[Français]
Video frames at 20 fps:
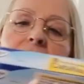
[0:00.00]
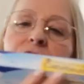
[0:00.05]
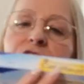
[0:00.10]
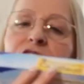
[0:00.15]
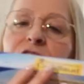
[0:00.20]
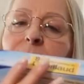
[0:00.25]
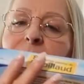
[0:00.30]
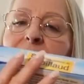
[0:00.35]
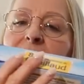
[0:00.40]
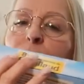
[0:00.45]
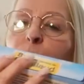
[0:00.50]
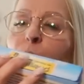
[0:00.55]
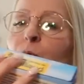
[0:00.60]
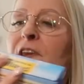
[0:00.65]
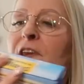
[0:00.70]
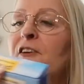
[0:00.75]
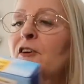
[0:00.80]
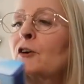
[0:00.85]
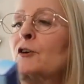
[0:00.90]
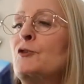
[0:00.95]
J'ai pris
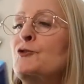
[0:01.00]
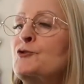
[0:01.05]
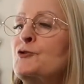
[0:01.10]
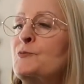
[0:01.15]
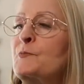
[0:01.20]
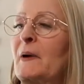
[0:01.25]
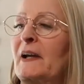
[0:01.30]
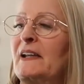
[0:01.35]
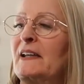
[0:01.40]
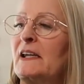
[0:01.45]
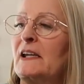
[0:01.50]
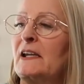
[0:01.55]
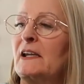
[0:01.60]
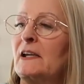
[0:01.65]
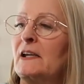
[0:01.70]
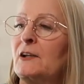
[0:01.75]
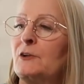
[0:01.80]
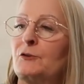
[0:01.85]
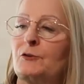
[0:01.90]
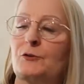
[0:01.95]
8 tranches
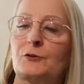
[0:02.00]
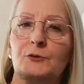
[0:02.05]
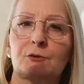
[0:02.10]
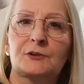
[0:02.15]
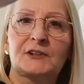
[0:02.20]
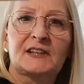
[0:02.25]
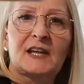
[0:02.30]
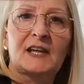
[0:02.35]
panées de